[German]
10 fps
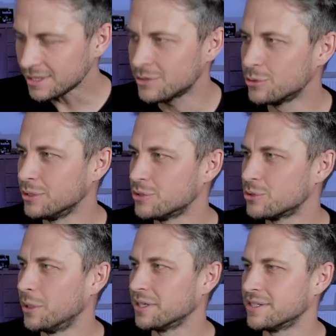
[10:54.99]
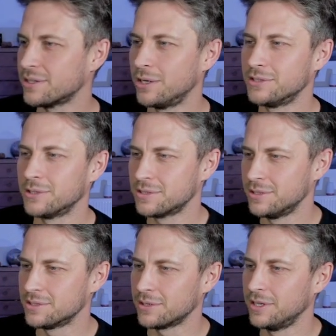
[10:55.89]
zu den Sorgen des Alltags, die
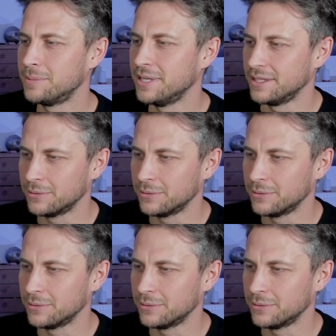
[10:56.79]
uns alle prägen.